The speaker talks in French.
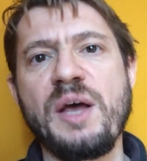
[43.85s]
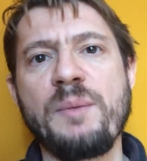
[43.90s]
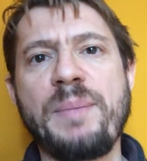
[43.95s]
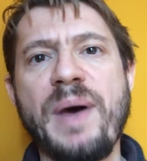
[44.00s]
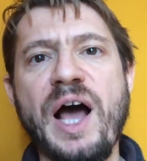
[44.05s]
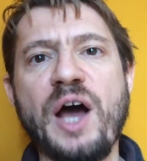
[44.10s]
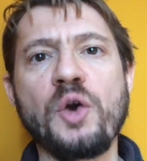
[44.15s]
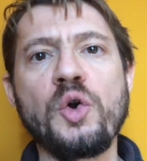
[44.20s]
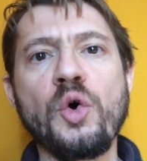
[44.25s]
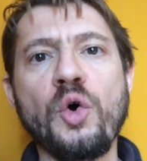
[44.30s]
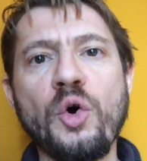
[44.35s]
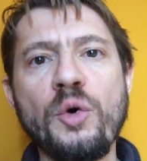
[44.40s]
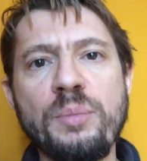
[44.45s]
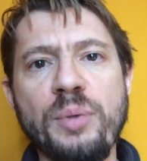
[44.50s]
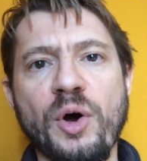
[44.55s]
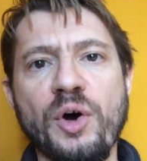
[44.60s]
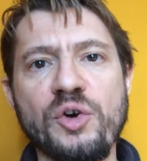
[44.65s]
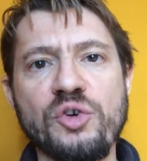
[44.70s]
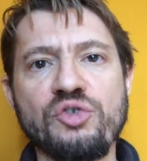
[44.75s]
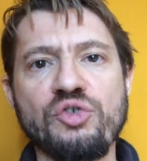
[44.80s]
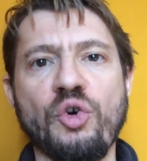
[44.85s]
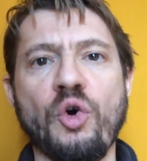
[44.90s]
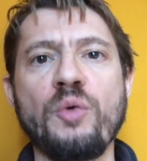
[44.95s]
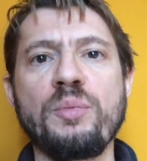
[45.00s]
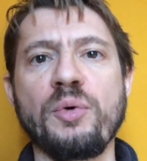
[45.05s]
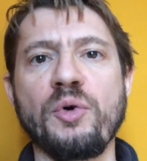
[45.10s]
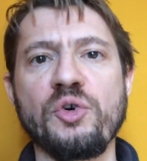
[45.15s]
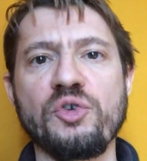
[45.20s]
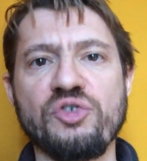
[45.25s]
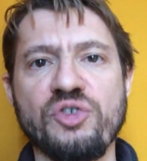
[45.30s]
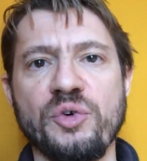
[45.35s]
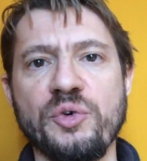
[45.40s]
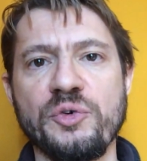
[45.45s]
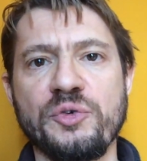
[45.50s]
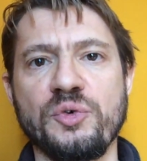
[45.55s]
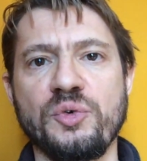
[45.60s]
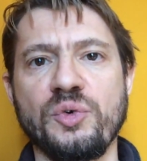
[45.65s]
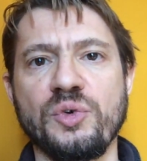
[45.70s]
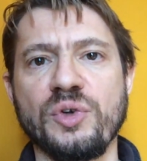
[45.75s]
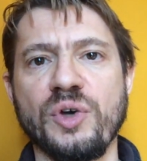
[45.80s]
par le reproche, reprocher
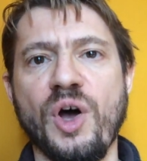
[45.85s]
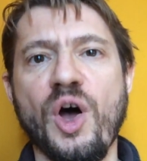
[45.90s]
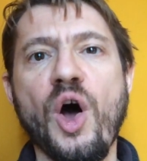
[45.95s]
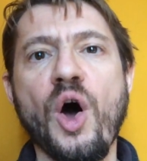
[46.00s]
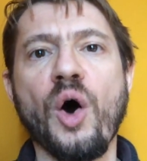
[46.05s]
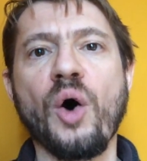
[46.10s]
aux autres,